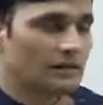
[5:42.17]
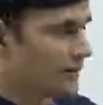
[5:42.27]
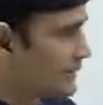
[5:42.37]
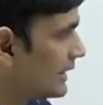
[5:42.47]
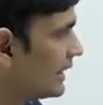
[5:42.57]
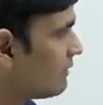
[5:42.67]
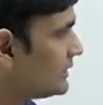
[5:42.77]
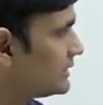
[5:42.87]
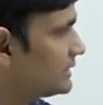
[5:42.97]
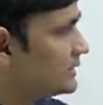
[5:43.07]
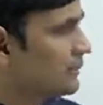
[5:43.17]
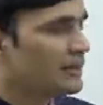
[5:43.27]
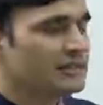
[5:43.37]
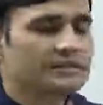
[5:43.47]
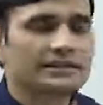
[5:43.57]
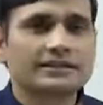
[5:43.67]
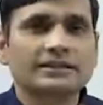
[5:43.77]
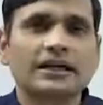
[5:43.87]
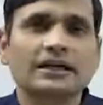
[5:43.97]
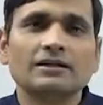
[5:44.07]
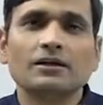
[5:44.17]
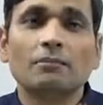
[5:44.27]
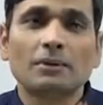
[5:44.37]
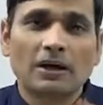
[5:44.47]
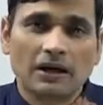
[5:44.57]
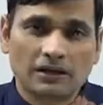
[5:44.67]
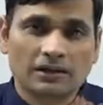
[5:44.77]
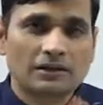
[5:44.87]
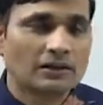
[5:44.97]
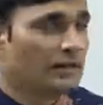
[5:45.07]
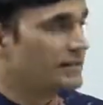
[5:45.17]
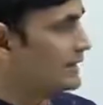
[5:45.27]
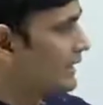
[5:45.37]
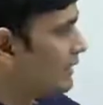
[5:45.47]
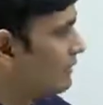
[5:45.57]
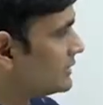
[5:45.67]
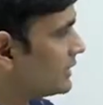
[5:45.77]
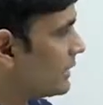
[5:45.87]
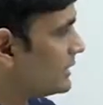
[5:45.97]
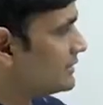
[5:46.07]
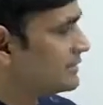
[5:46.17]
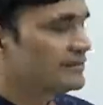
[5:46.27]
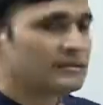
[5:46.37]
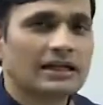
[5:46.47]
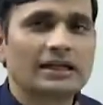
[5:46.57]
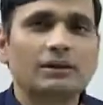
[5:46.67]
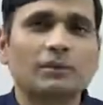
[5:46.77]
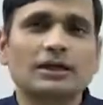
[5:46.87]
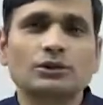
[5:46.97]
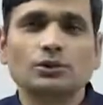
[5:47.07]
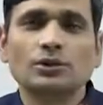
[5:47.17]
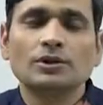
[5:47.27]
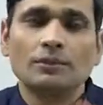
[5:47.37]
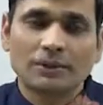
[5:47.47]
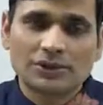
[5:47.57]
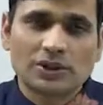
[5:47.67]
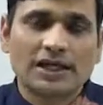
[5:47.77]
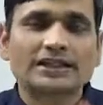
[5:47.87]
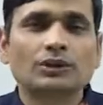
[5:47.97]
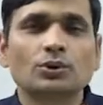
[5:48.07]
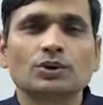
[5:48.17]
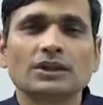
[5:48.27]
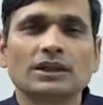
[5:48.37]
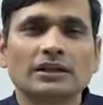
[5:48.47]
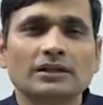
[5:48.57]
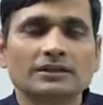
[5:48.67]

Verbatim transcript: इसके अलावा जैसे सामाजिक संस्था है विवाह इसके अलावा सामाजिक संस्थाएं हमारी जो पंचायतें होती हैं